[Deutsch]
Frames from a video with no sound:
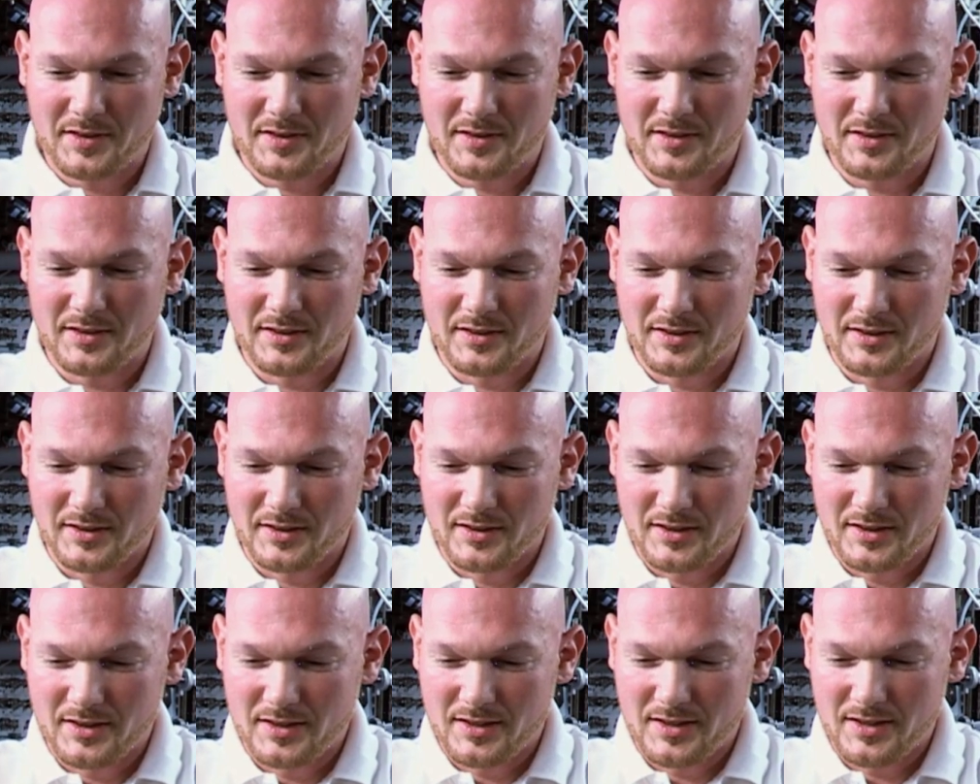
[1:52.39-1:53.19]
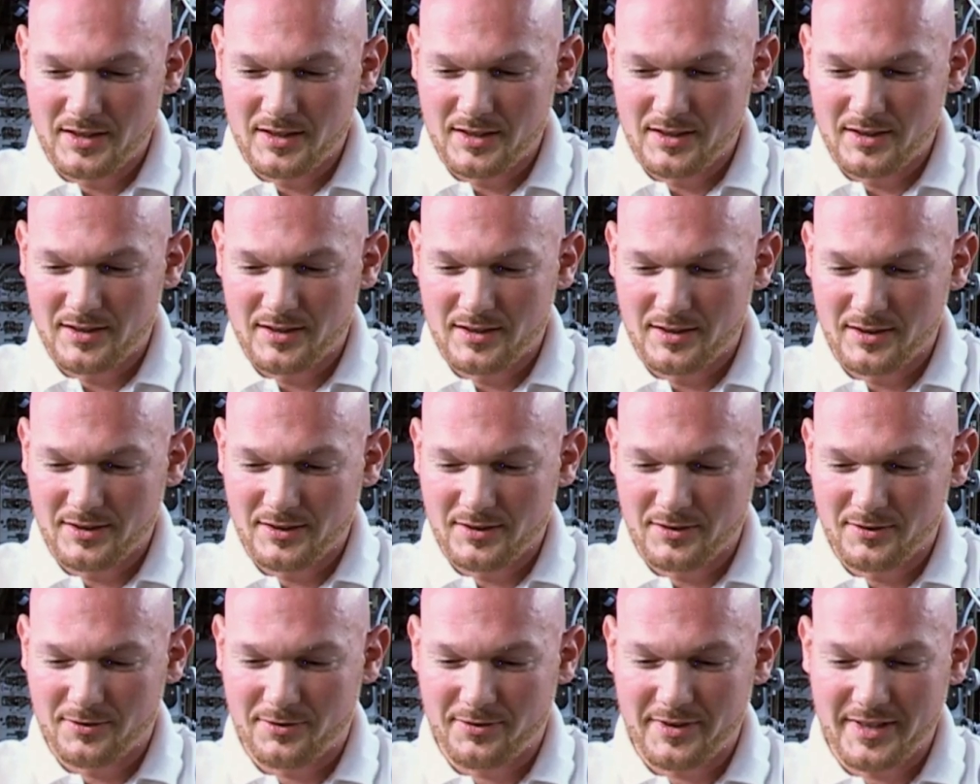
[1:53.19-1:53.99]
Die
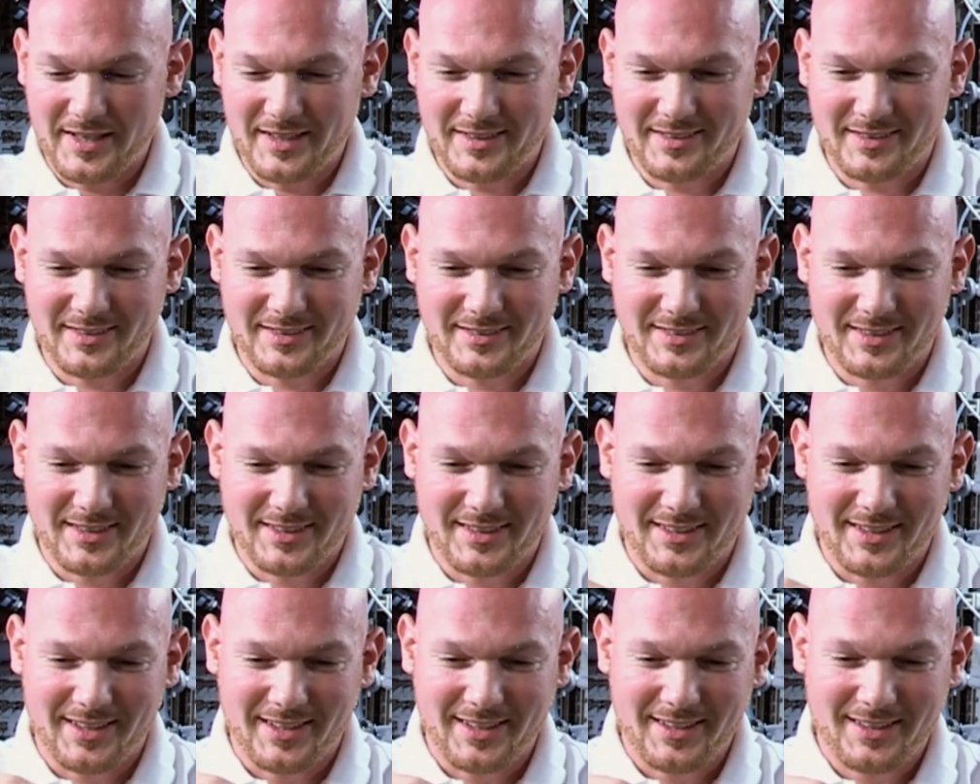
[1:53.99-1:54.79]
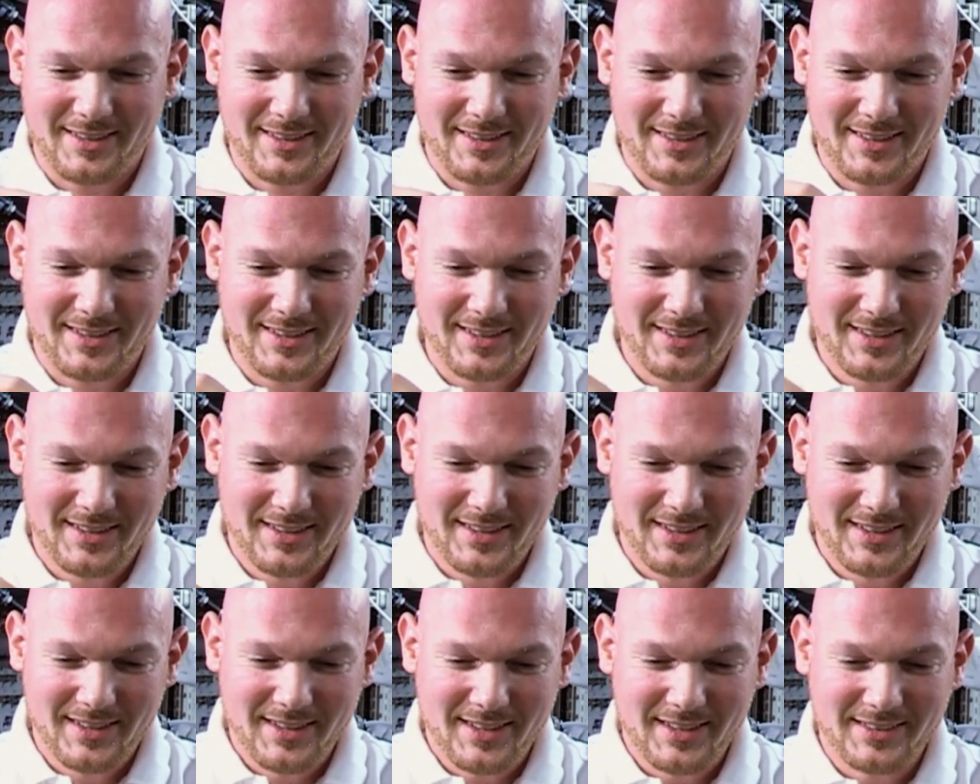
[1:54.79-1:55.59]
wehrt sich dagegen,
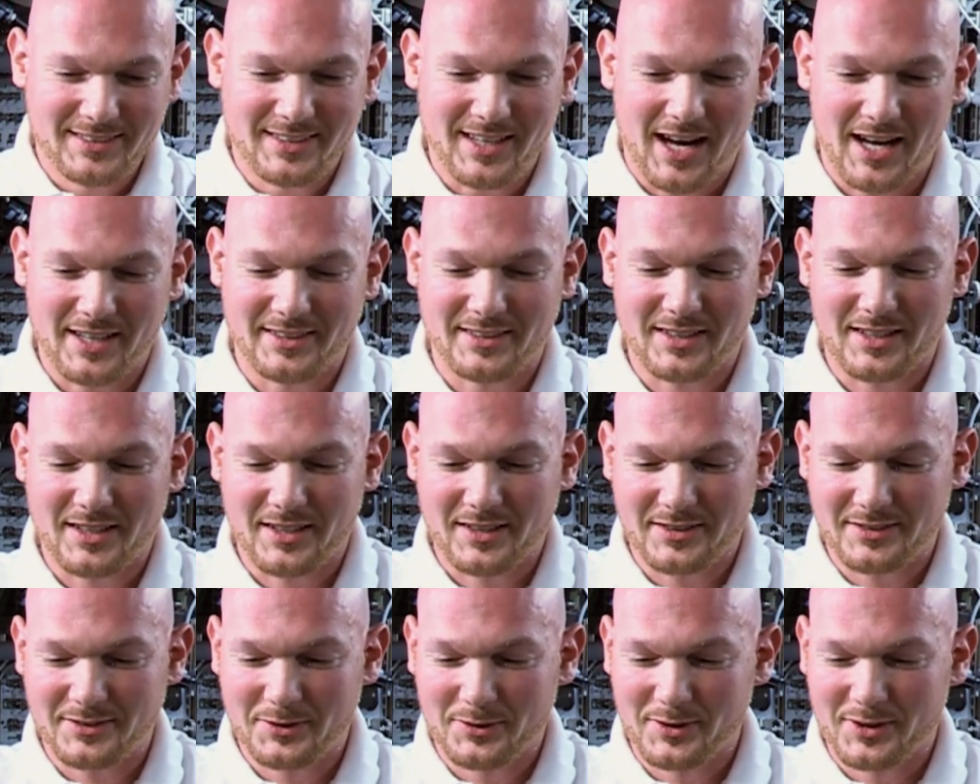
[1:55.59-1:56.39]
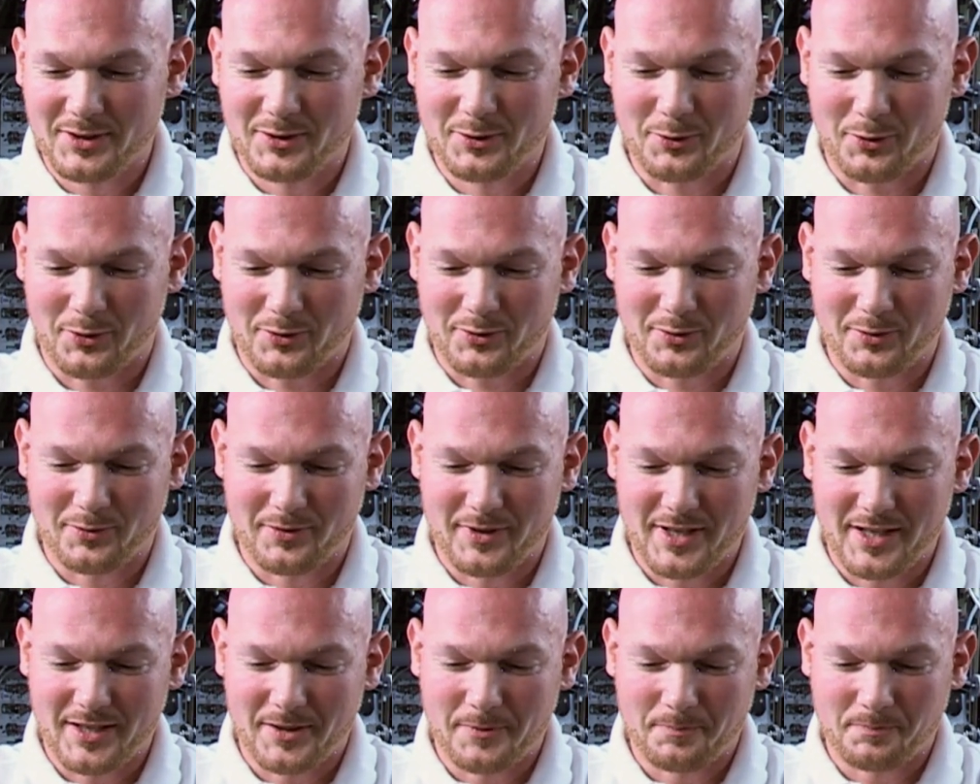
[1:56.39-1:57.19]
in eine andere Richtung gedrückt zu
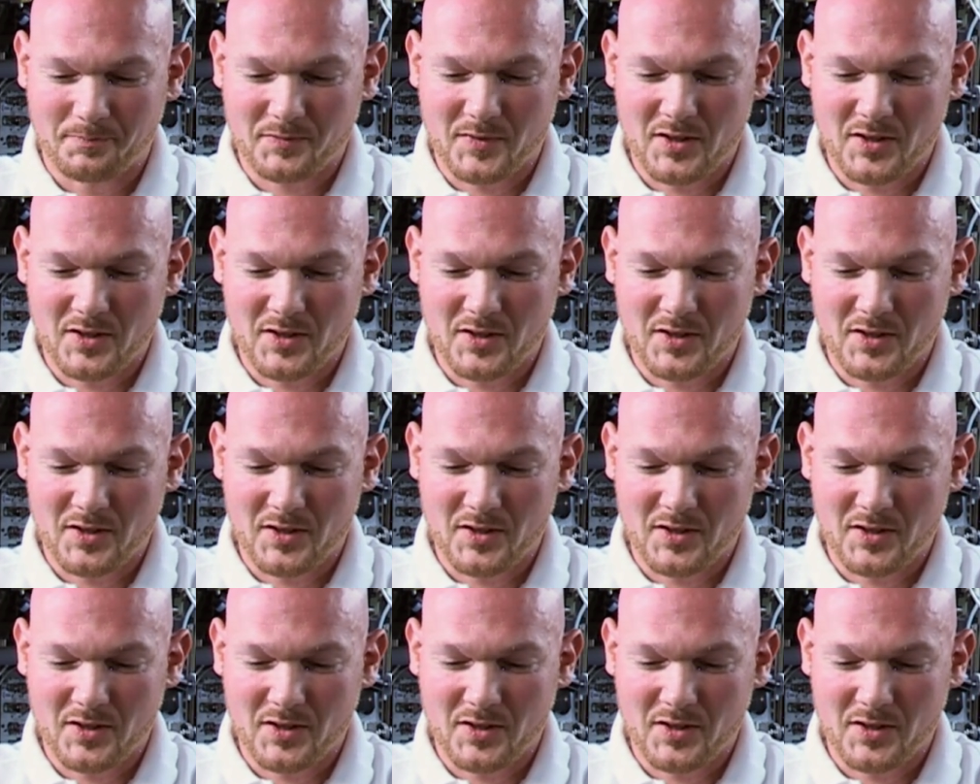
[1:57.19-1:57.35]
werden.